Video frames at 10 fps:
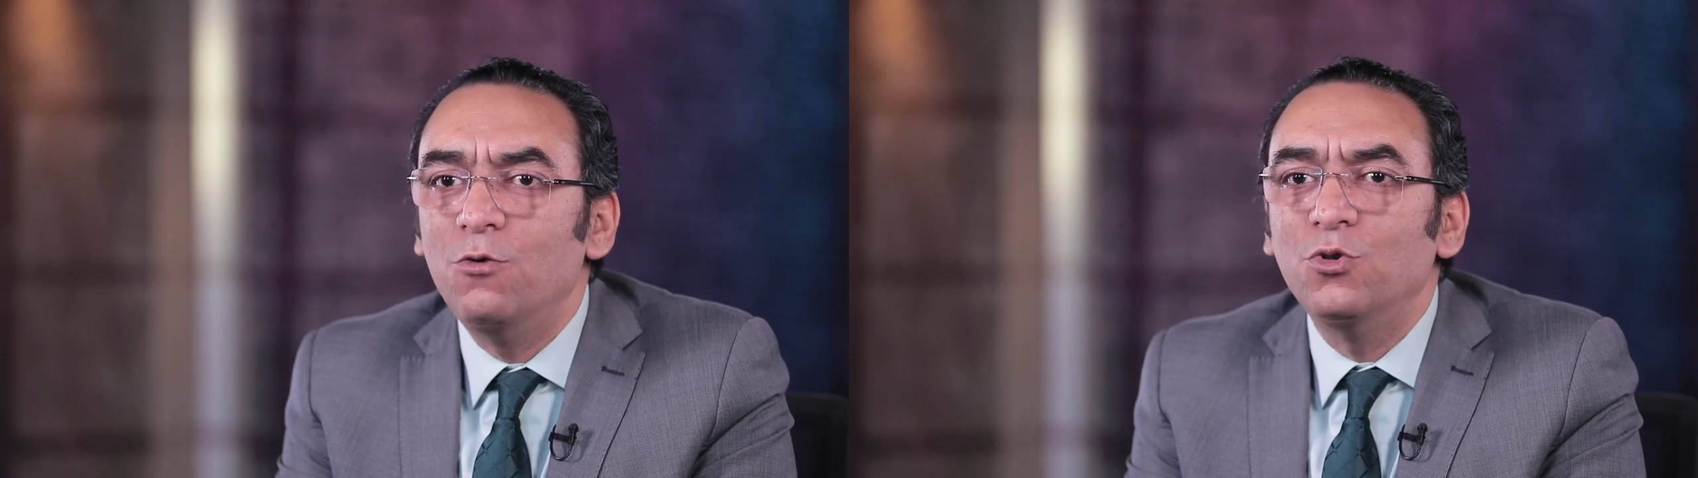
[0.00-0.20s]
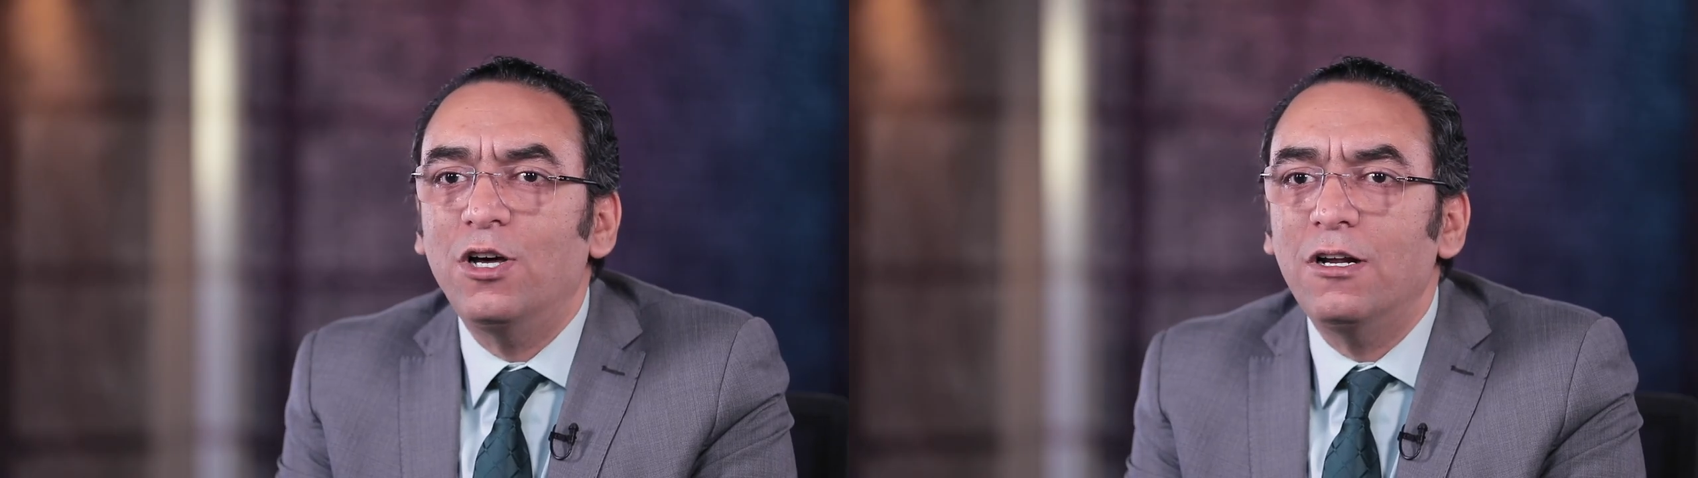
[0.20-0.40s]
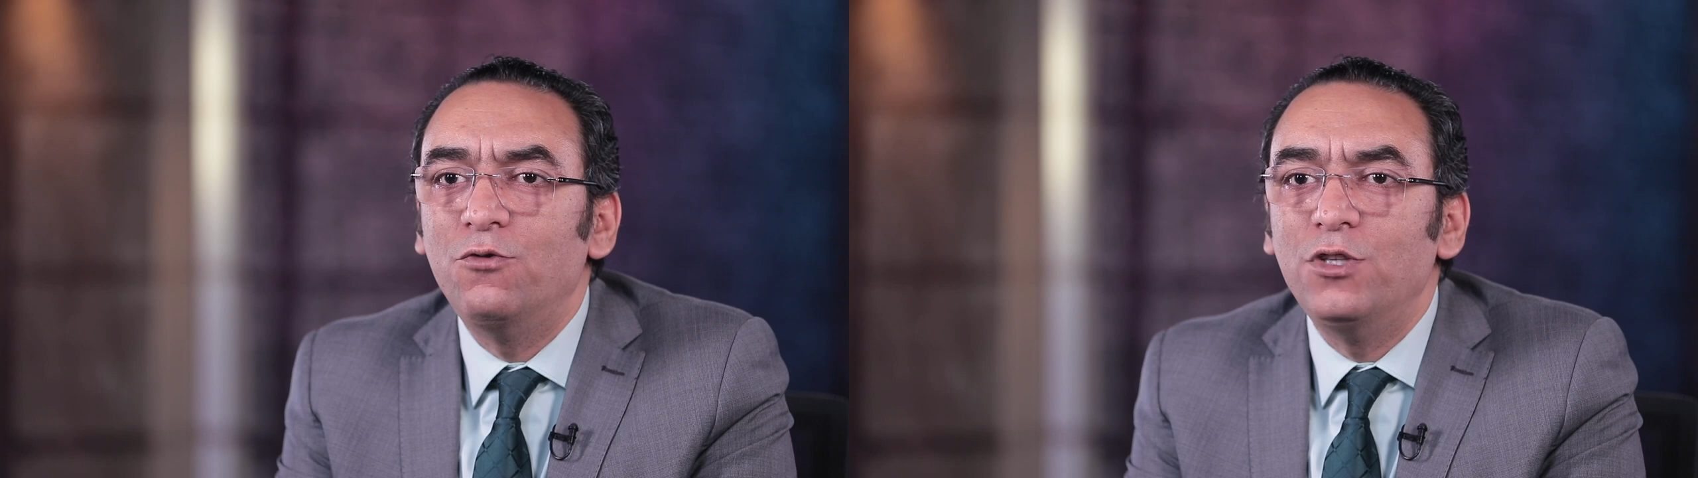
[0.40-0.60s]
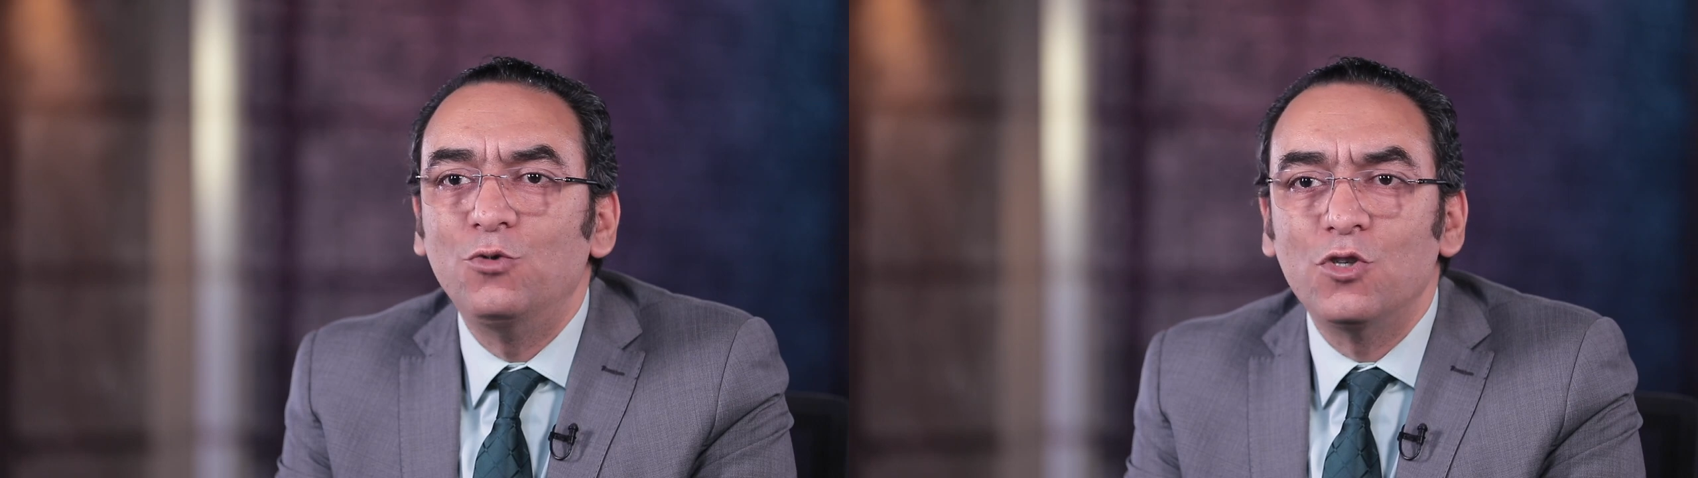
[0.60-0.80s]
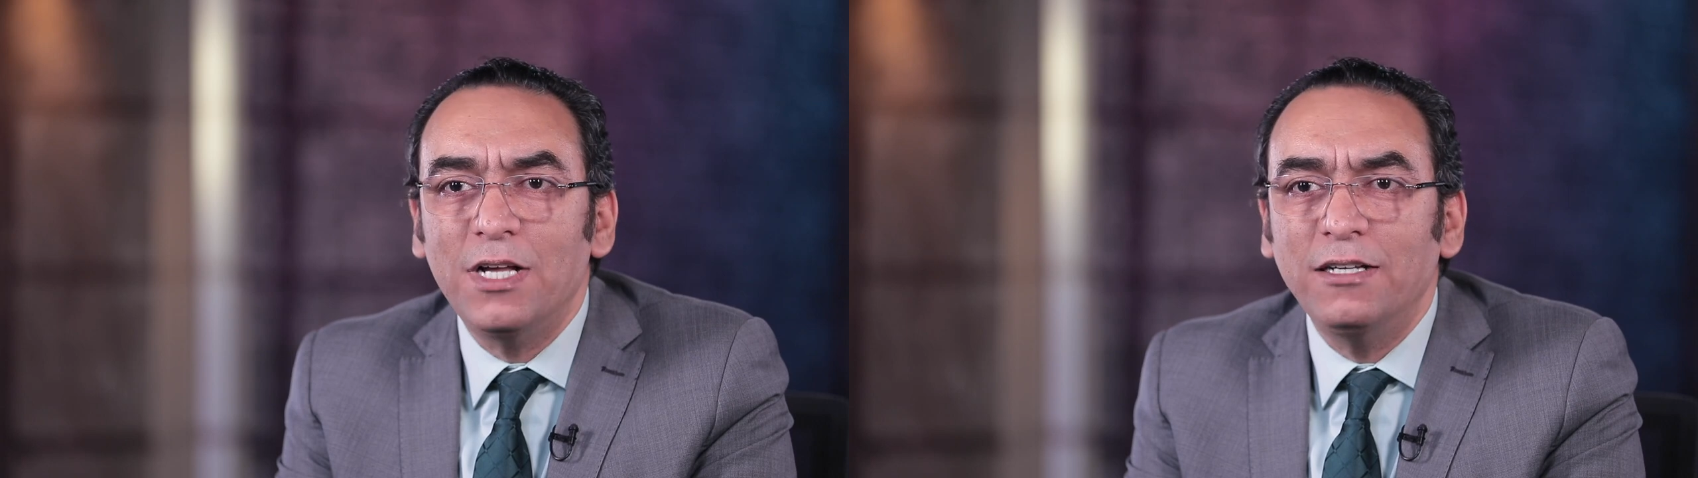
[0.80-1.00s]
وتعرفوا دي
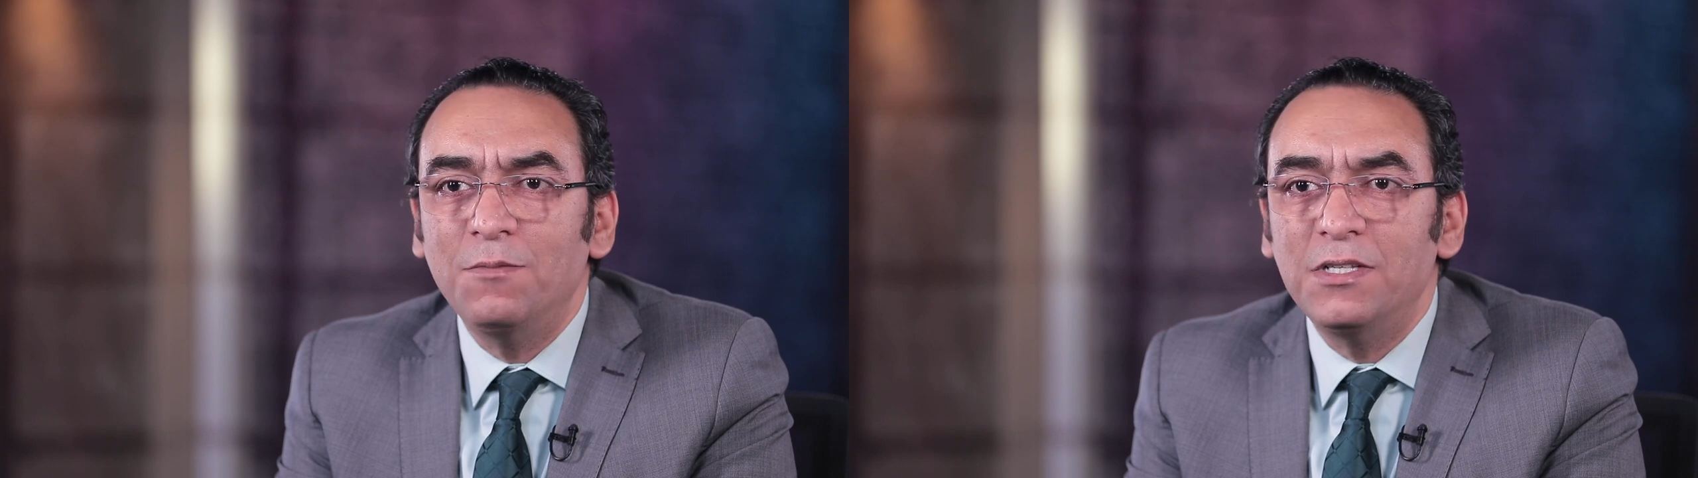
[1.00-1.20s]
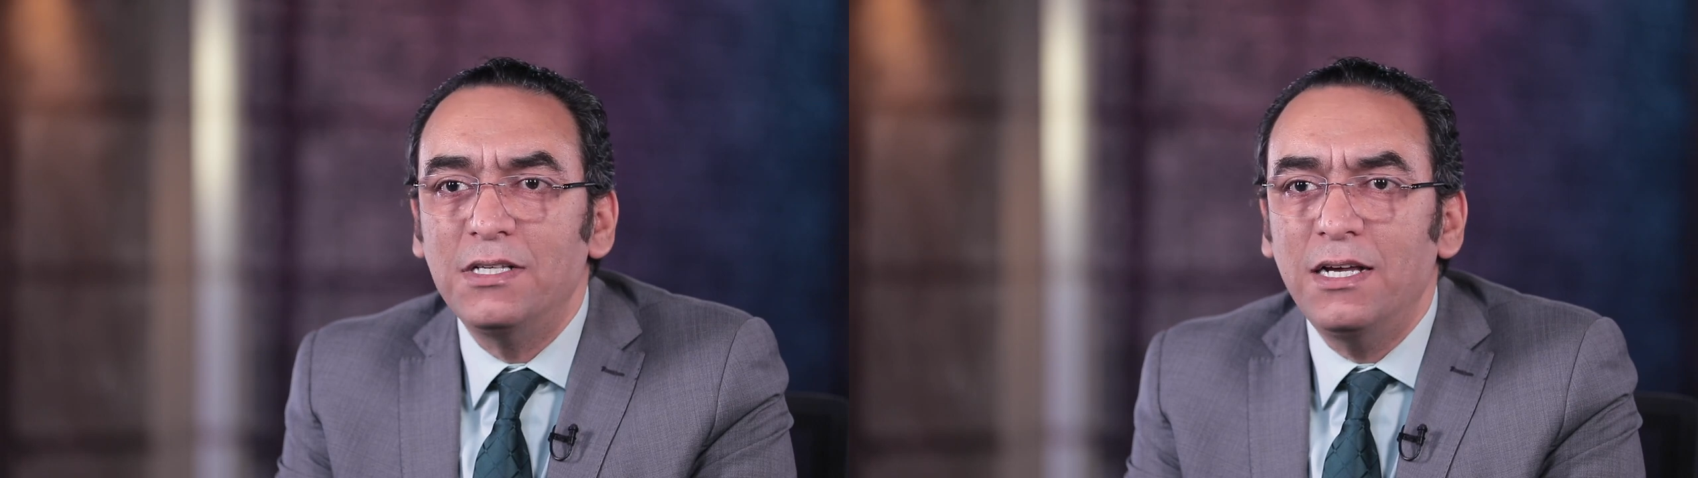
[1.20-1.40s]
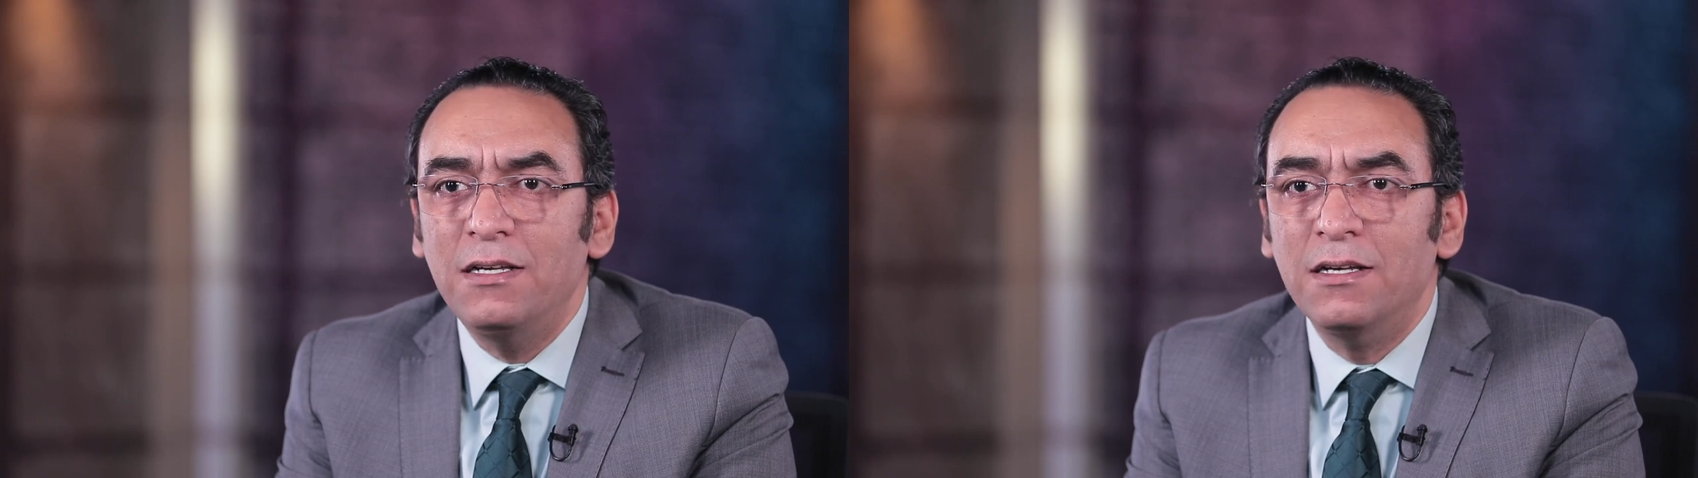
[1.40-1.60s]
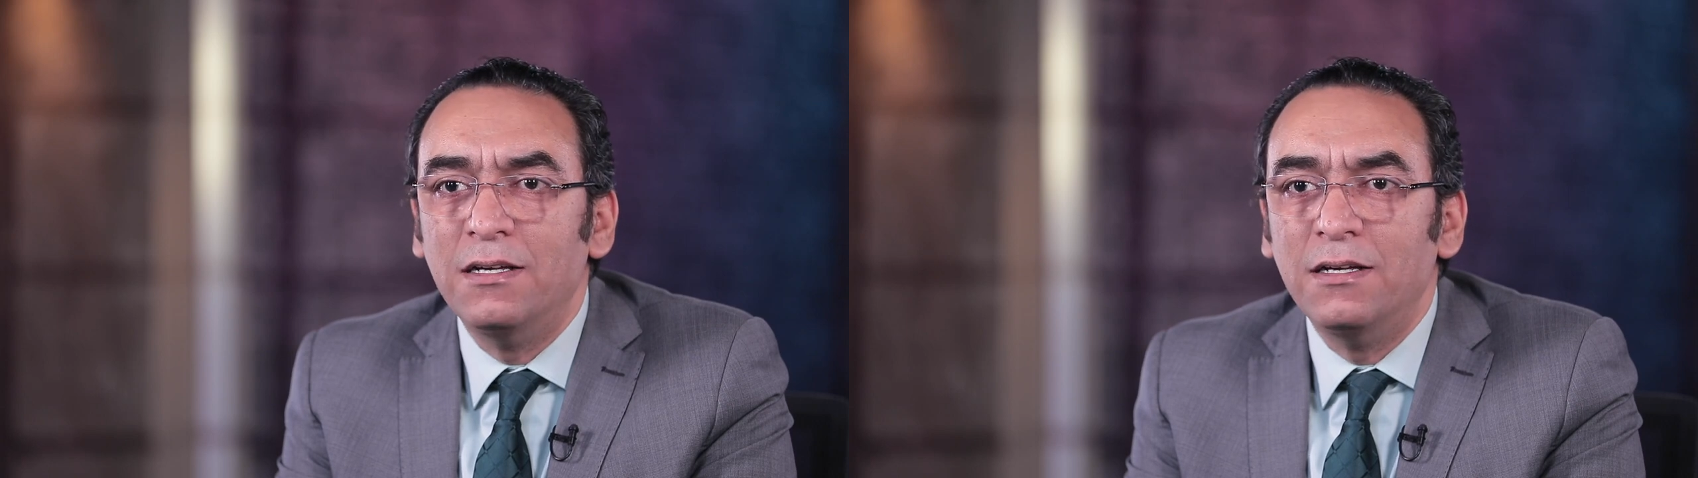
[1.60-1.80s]
بتستخدم ازاي